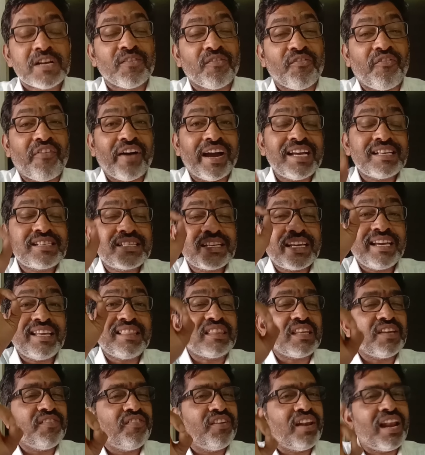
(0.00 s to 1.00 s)

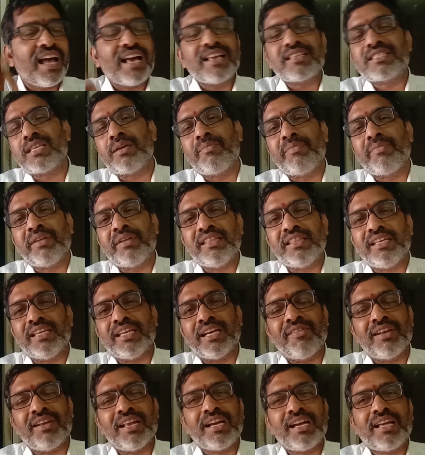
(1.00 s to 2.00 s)
వైజయంతి విలాసం అనేది
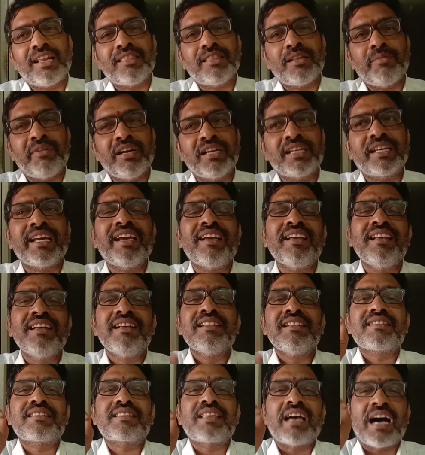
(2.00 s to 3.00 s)
ఎవల గ్రంథం అంటే
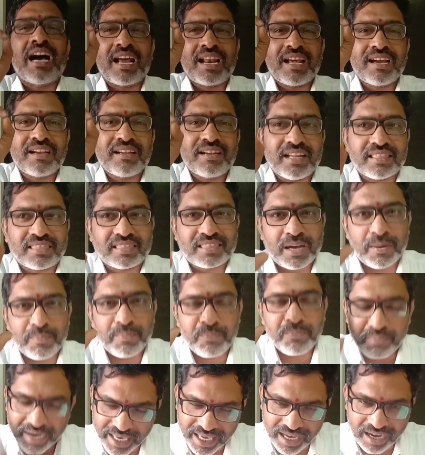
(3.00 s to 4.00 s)
సారంగ
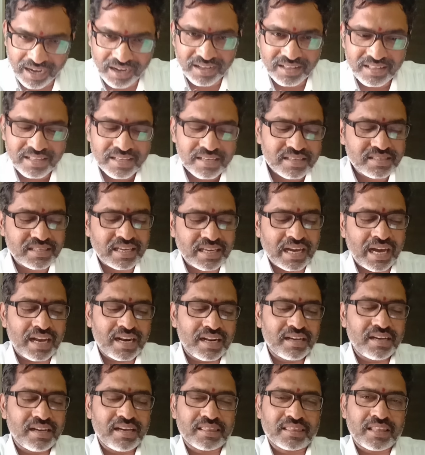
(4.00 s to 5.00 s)
తమ్మయ్య
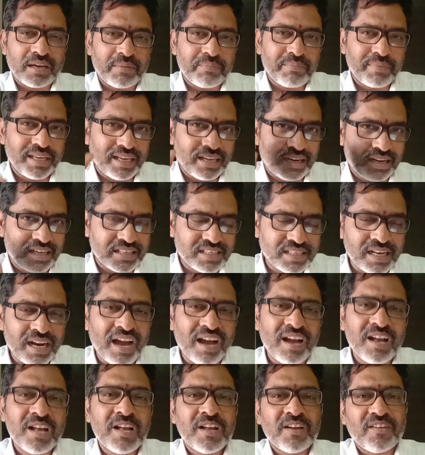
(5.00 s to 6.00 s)
సారంగ తమ్మయ్య రచన
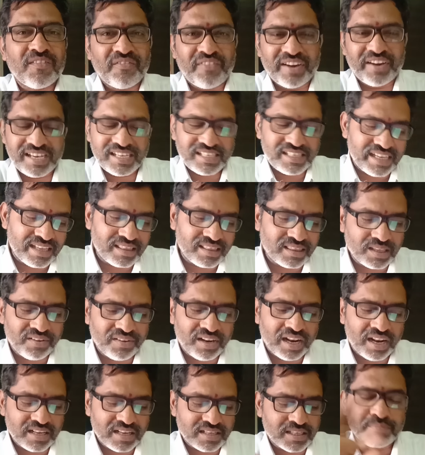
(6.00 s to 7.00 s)
వైజయంతి
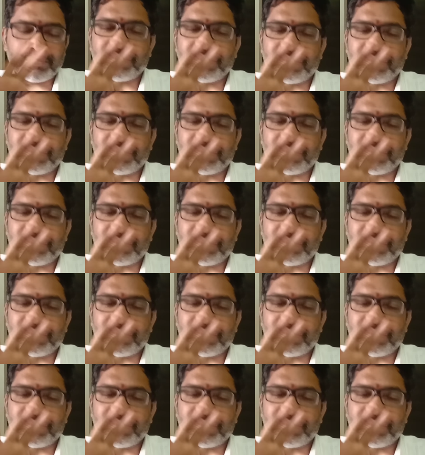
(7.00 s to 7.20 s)
విలాసం